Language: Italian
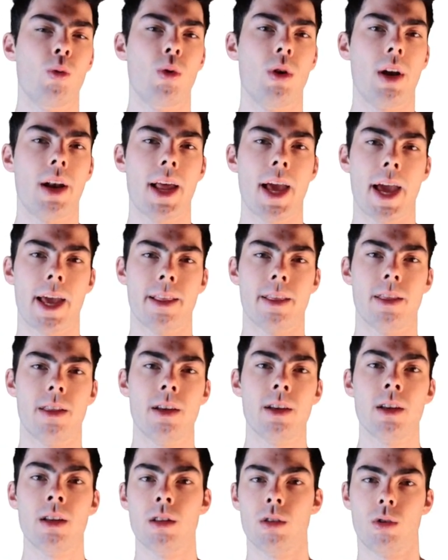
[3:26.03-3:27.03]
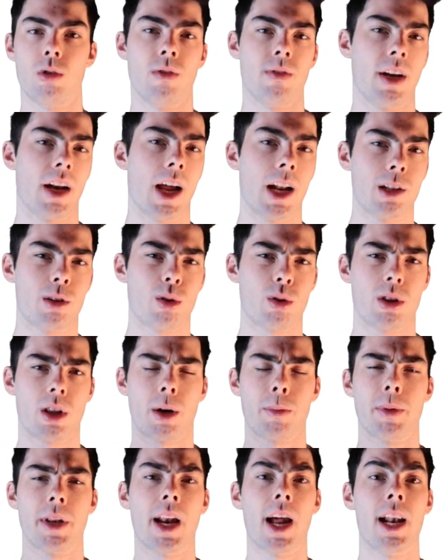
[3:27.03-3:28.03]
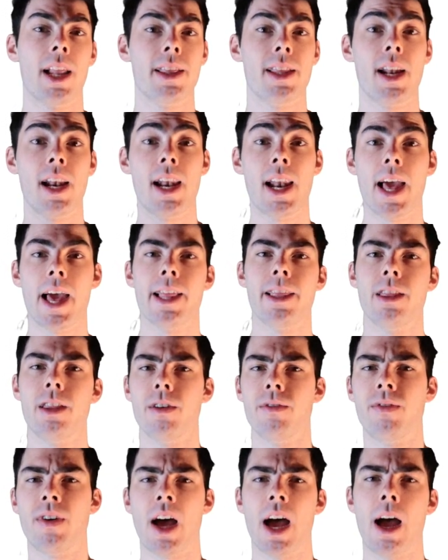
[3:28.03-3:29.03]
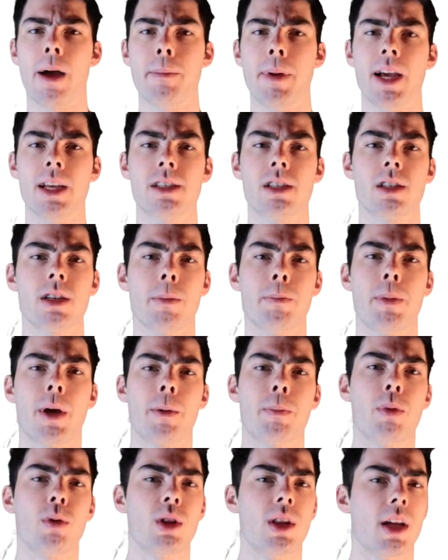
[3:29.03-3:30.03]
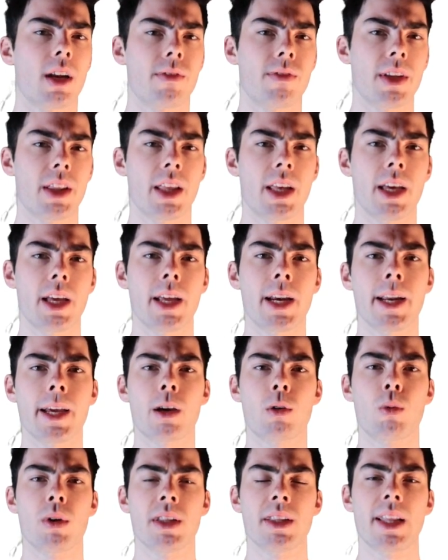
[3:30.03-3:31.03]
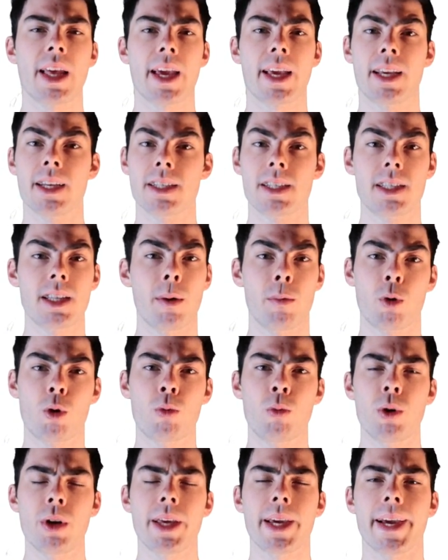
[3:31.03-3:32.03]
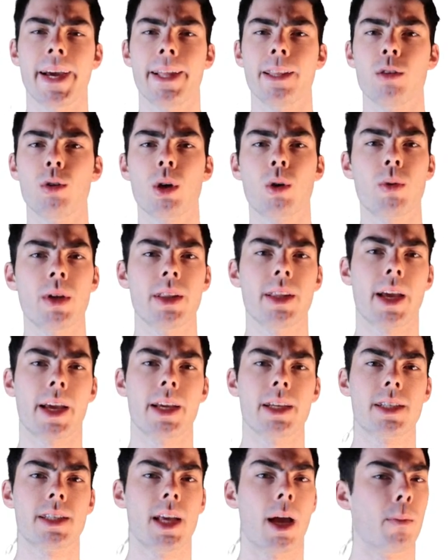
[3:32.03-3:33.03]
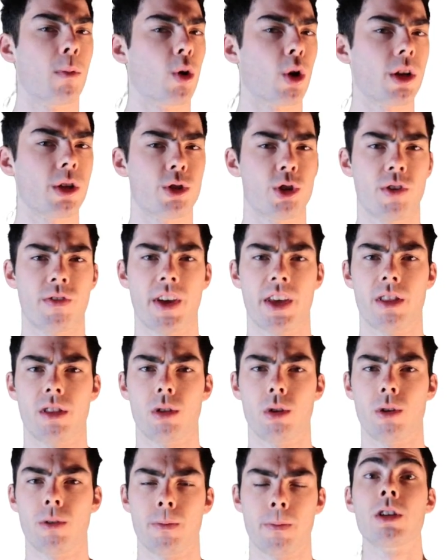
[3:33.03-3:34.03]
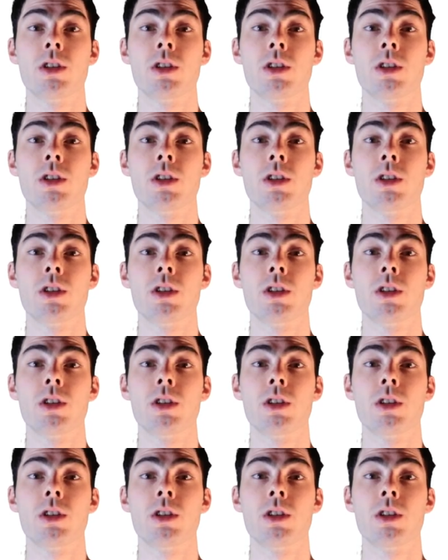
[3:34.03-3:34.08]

un LED, dove l'altro terminale del LED va a massa per poter vedere quando è che stiamo comunicando e quando è che stiamo ricevendo.